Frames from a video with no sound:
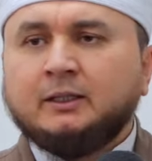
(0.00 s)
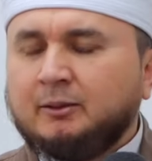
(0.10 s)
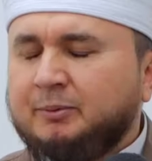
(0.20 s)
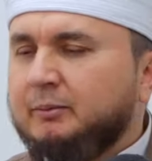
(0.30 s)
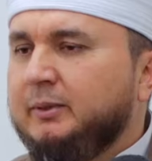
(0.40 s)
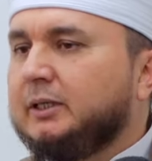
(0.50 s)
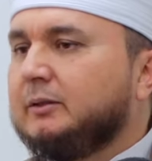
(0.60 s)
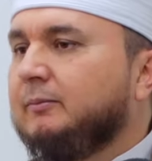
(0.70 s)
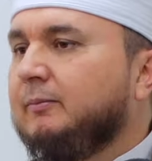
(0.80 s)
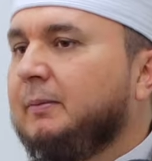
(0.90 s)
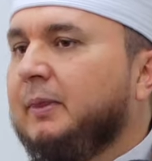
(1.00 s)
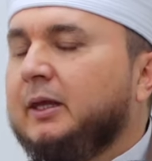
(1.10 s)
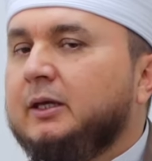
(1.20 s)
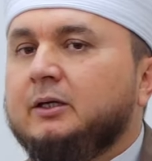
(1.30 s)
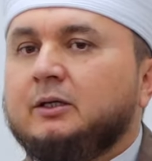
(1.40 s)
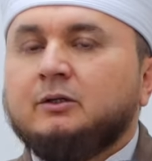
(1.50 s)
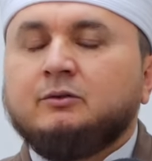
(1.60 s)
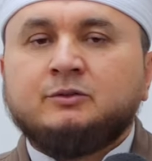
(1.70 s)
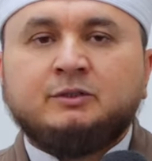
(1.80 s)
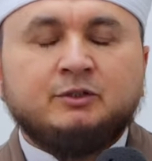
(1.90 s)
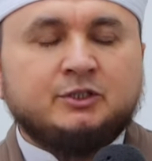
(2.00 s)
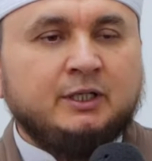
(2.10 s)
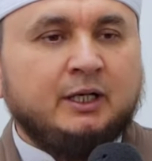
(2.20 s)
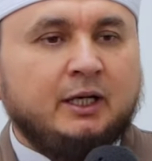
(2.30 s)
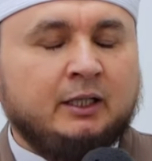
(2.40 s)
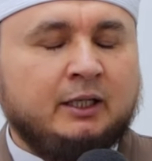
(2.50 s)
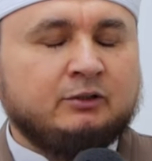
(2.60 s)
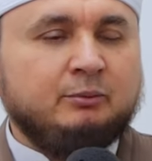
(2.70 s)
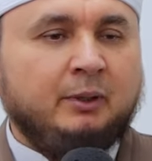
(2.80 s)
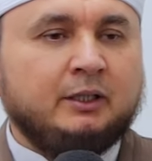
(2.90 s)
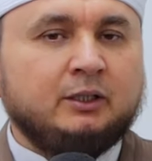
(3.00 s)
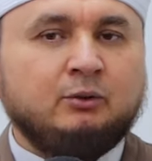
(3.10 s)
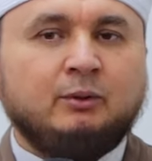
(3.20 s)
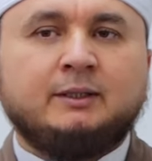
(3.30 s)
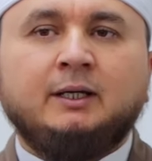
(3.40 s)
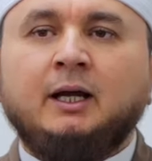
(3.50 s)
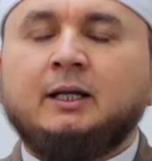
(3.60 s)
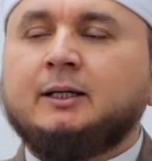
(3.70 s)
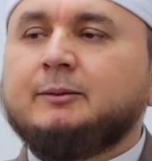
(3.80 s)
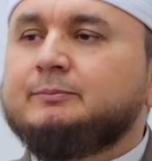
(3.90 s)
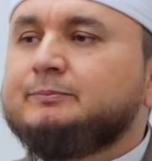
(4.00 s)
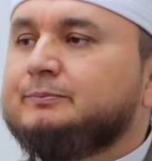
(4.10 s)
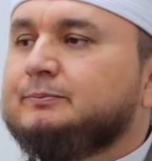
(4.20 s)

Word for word: Например, Всевышний Аллах Субханаху Ва Та'аля